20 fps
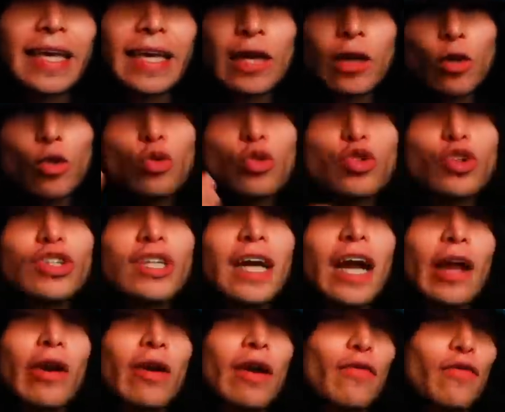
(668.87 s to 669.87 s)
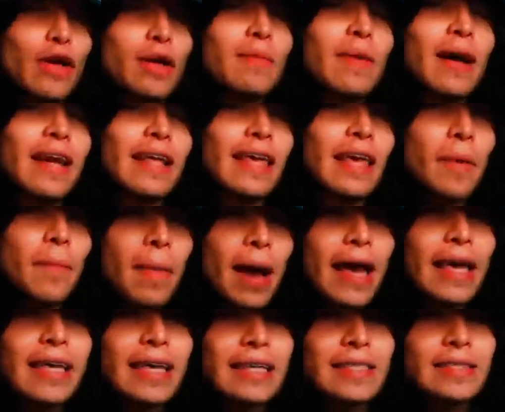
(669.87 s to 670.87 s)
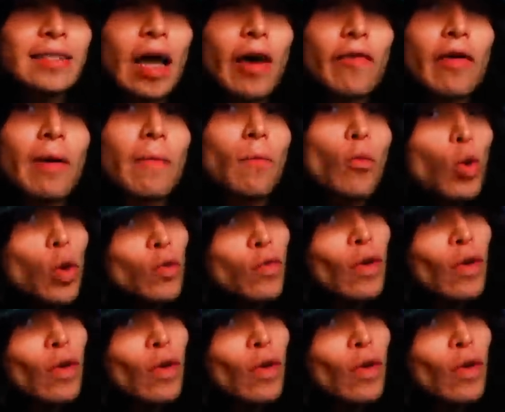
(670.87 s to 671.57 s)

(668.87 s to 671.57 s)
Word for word: Incluso llegaron a afirmar que Mike estaba muy